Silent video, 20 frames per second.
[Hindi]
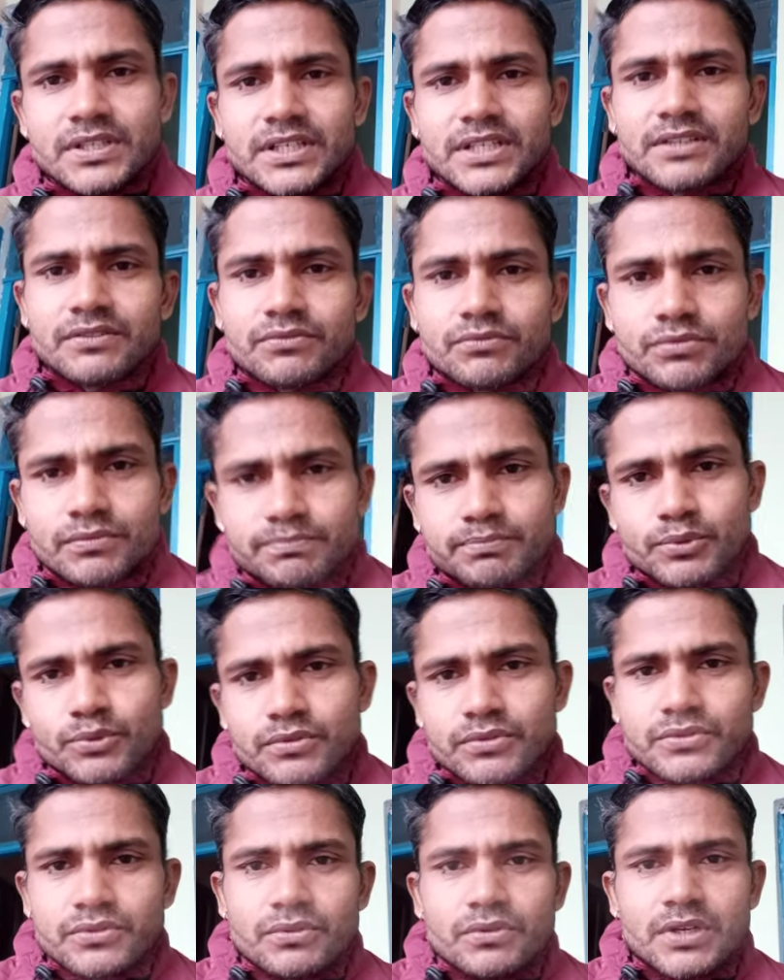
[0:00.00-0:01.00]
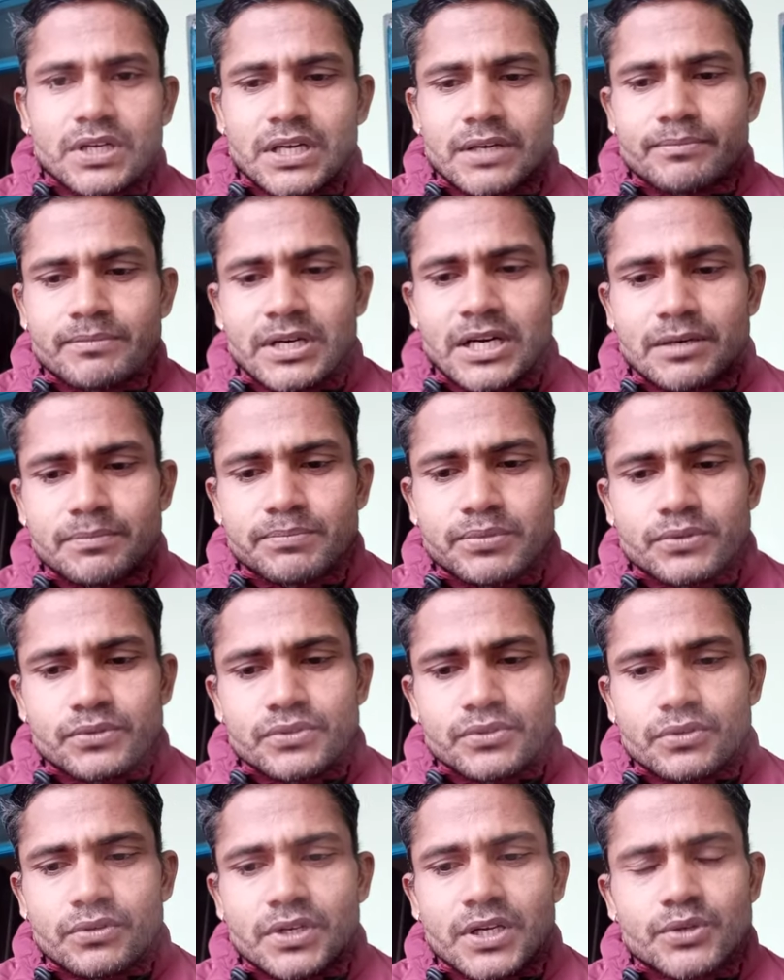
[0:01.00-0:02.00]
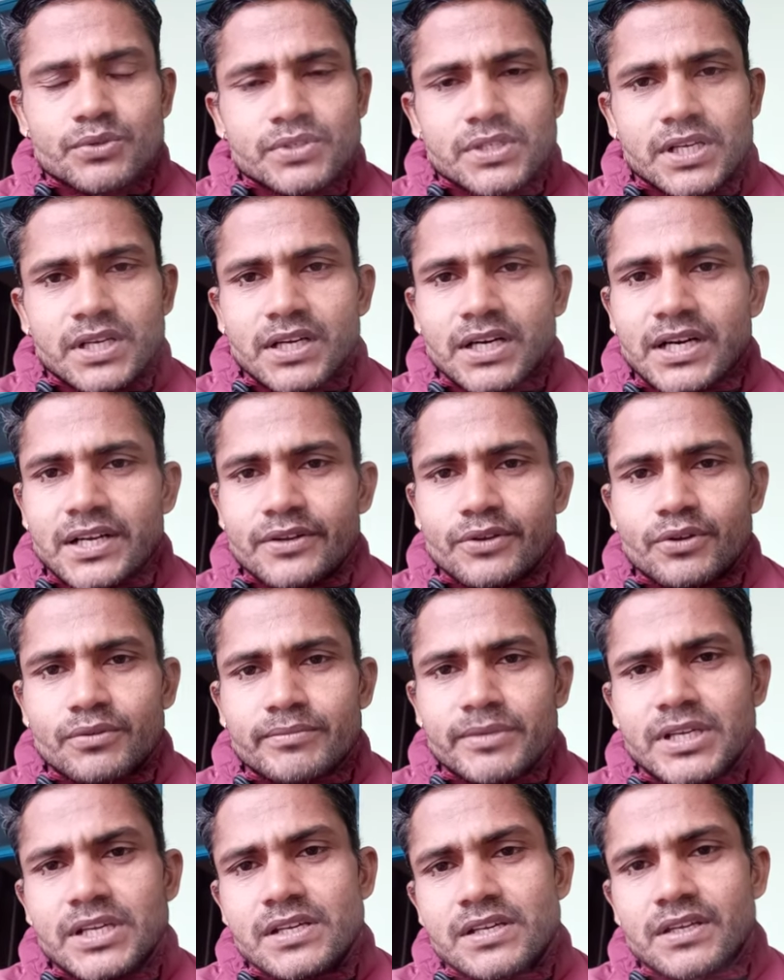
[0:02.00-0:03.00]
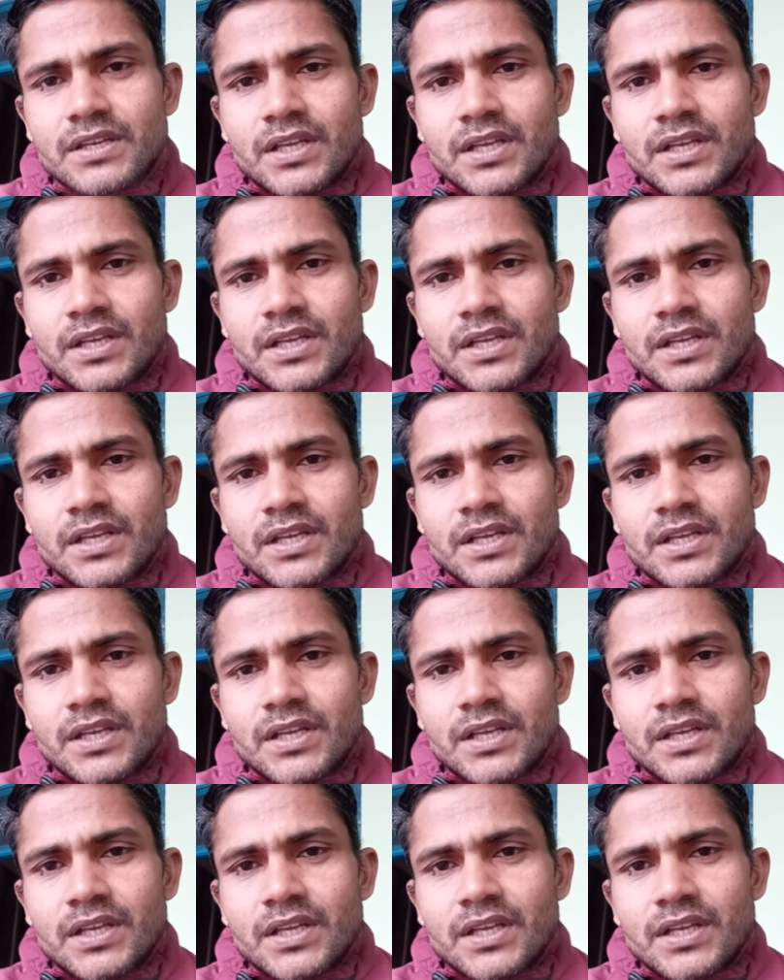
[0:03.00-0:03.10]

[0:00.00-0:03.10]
एक वो पुरुष होगा महापुरुष होगा उसके कार्यों में